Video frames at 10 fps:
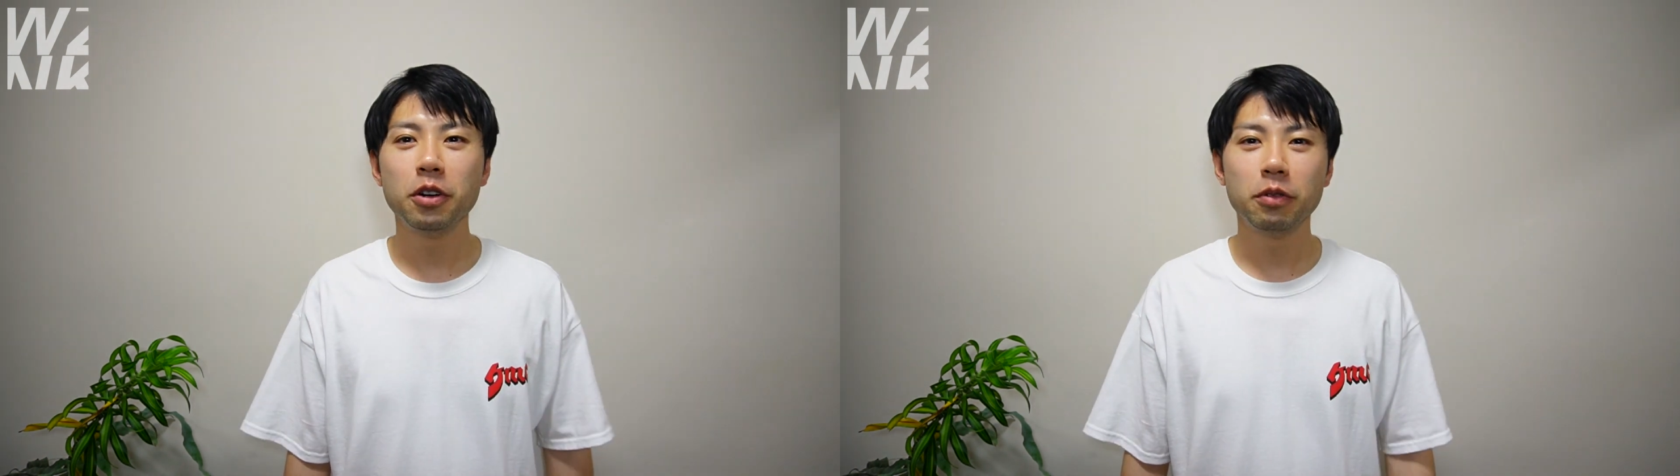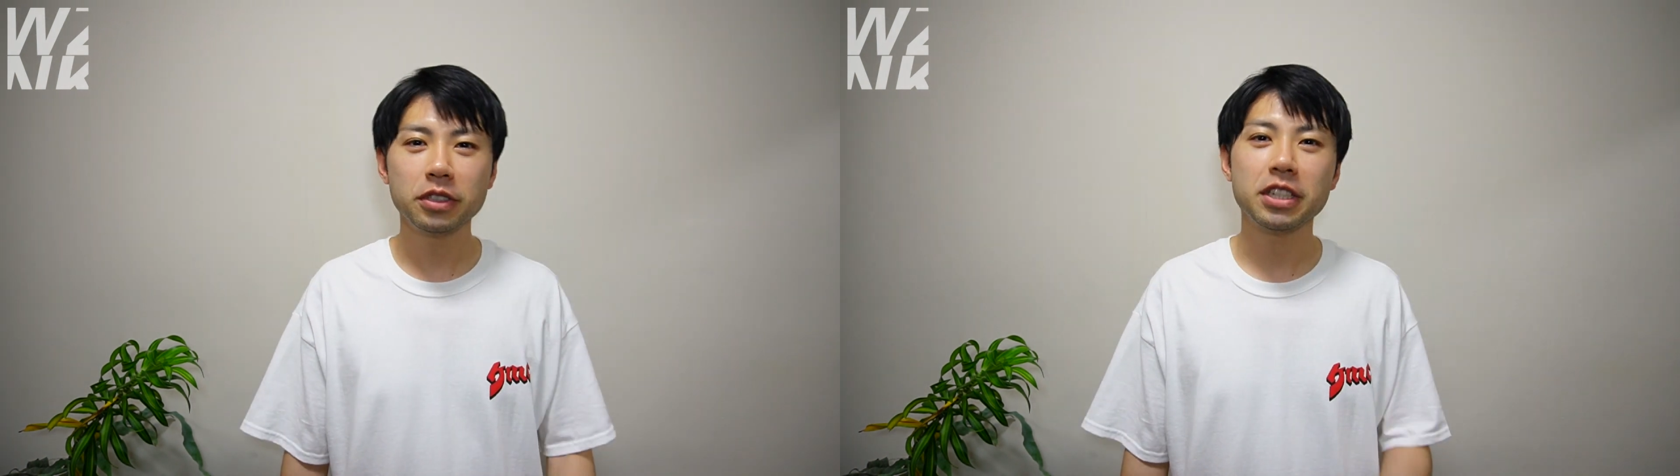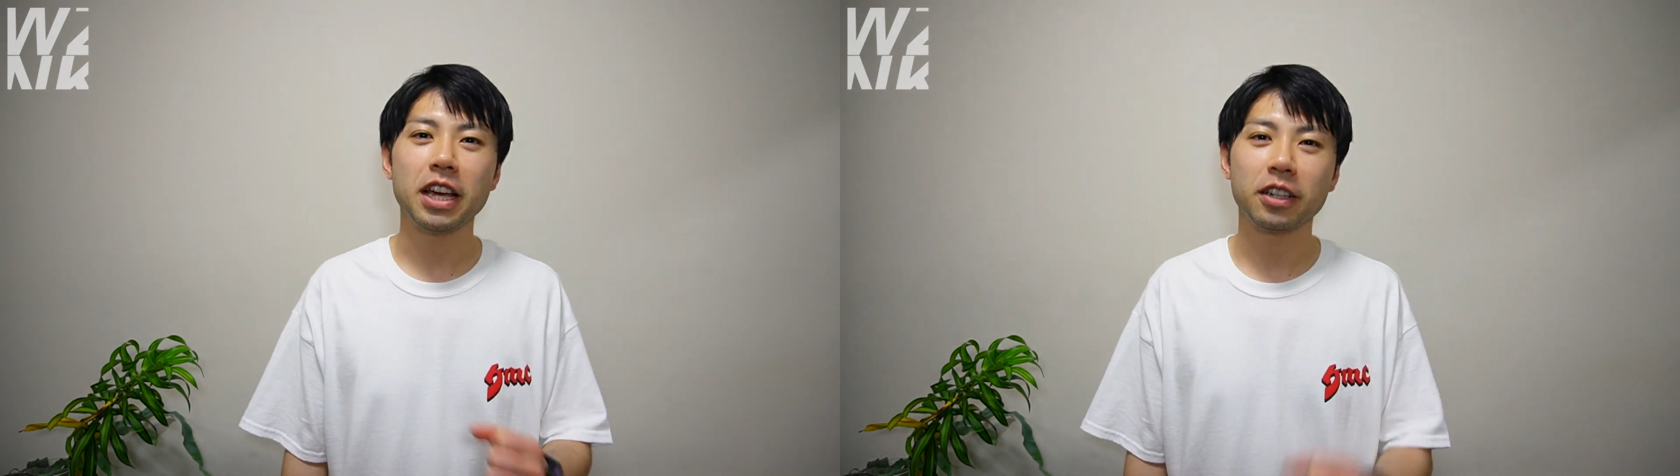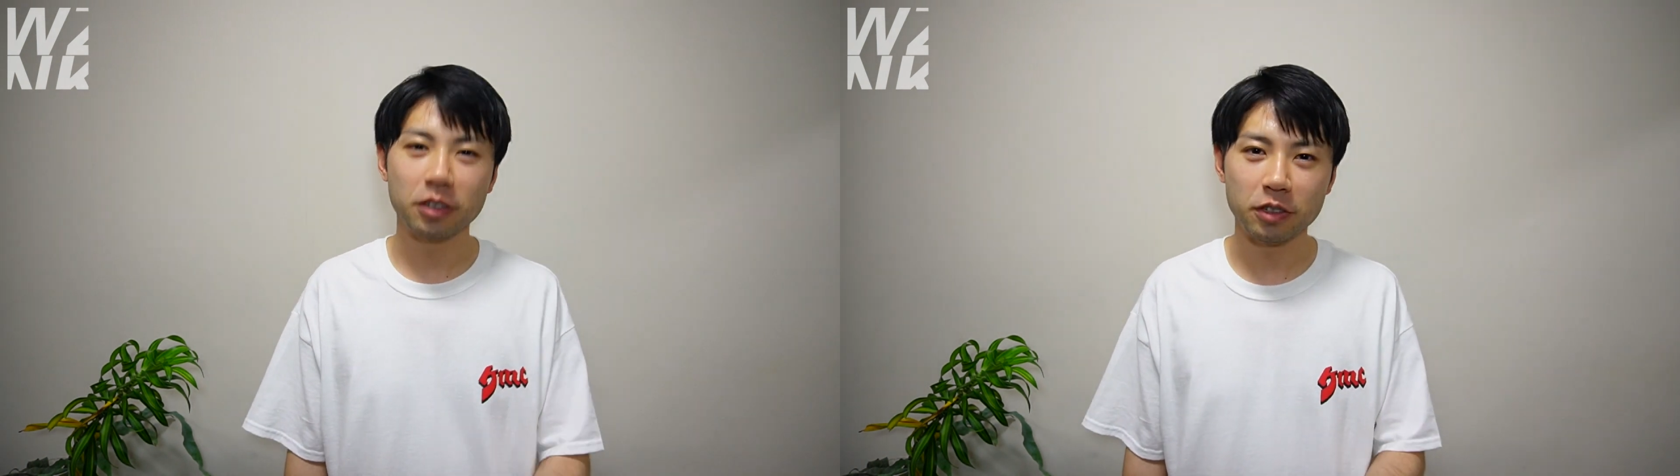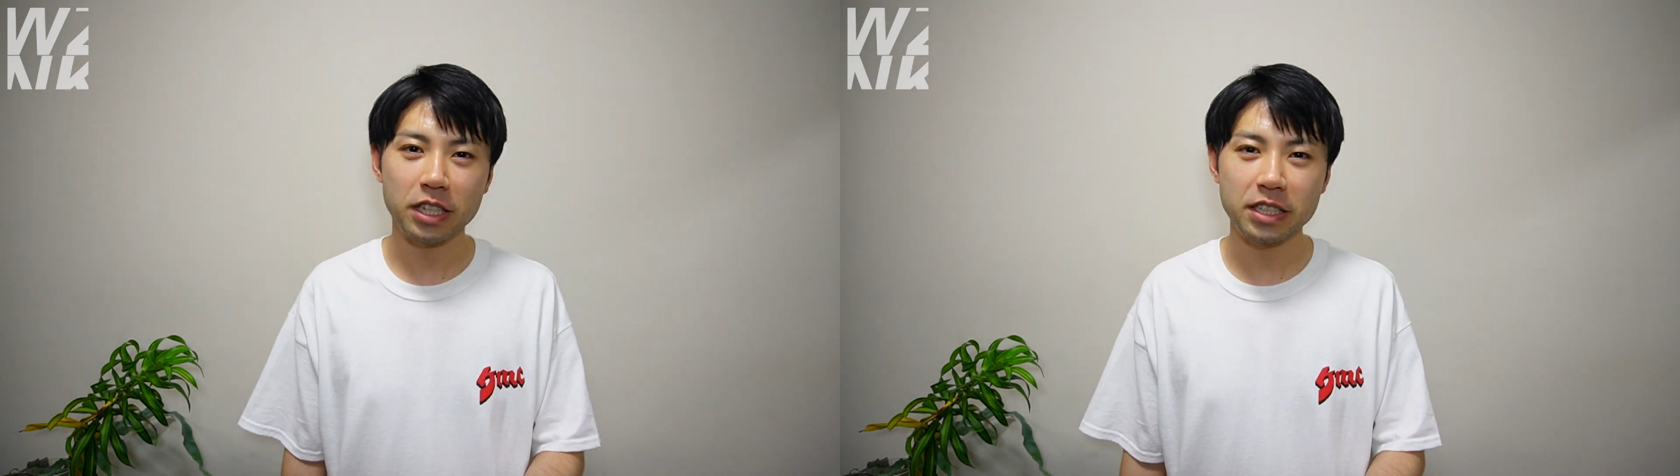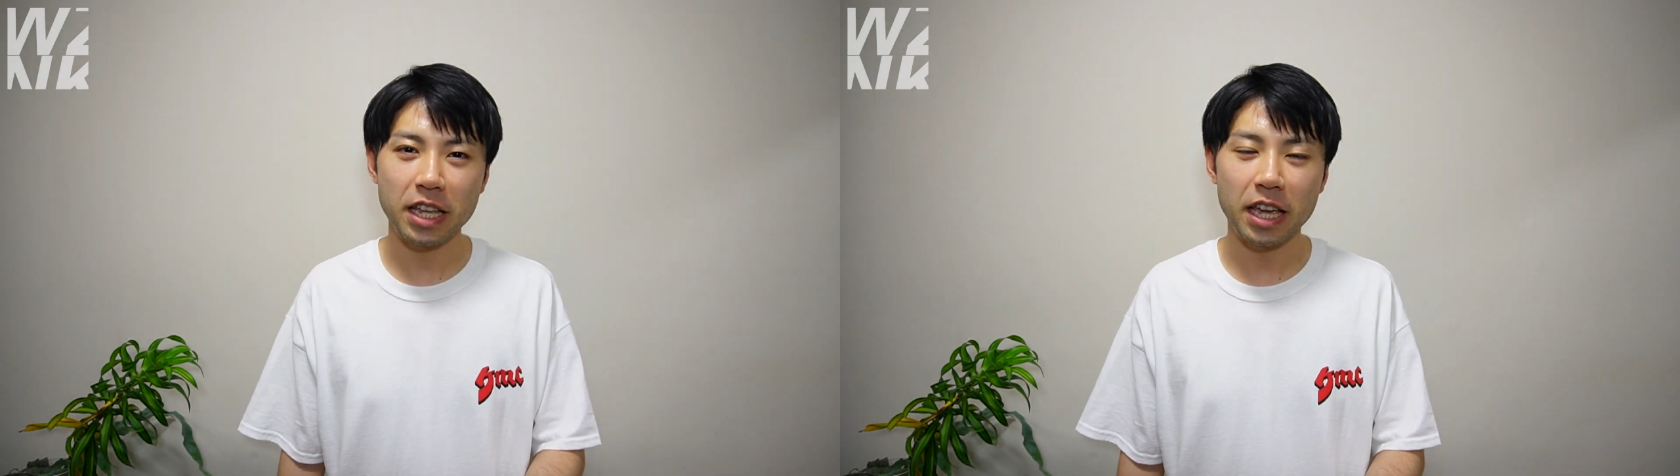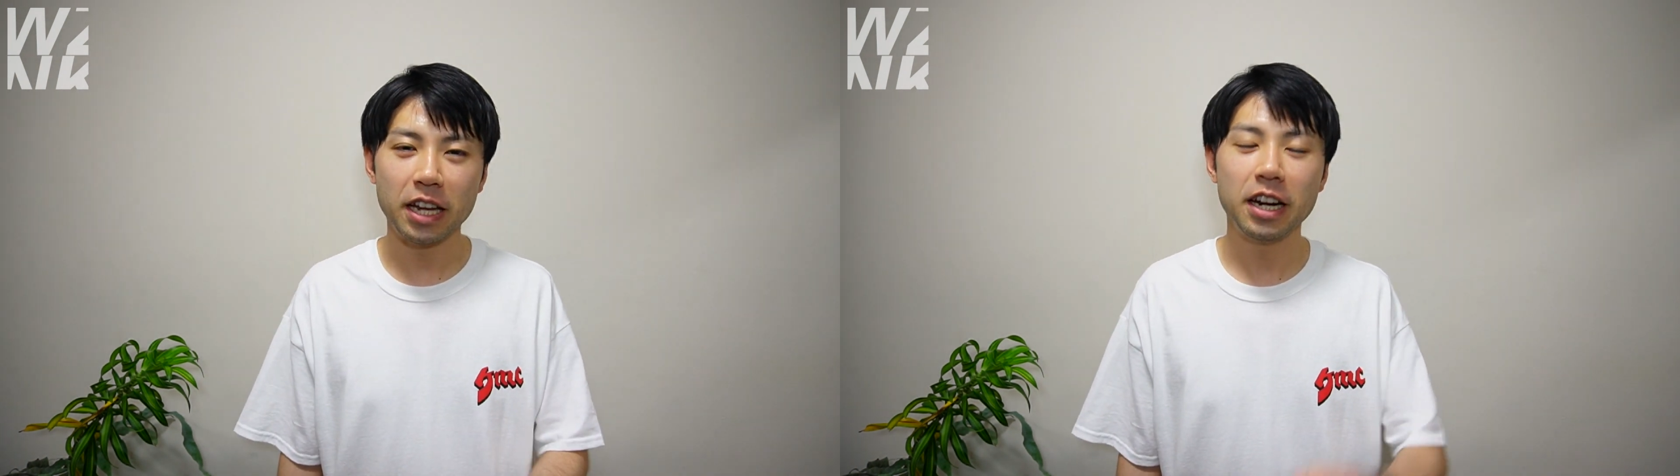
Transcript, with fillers: ボズニアックのですね、